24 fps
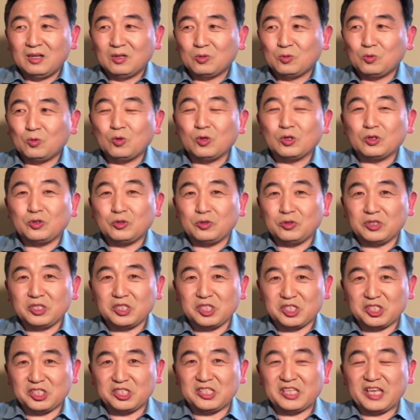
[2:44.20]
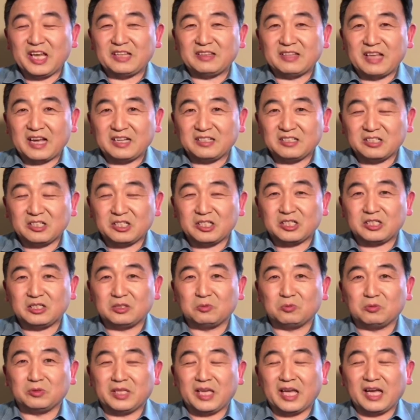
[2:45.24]
过去十年乃至十
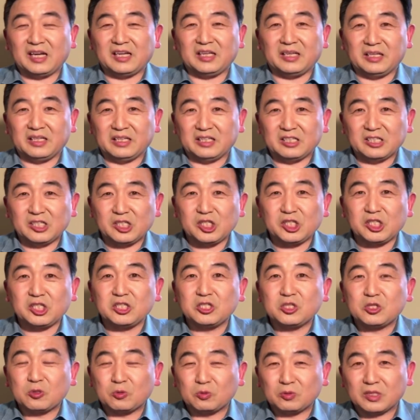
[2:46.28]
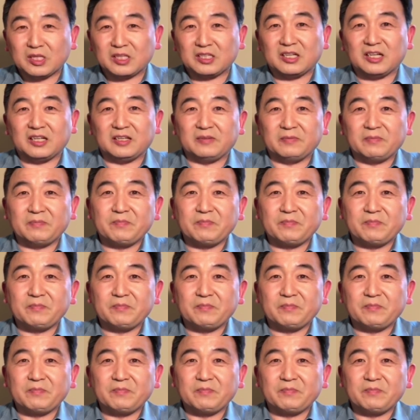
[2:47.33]
五年里失踪的人，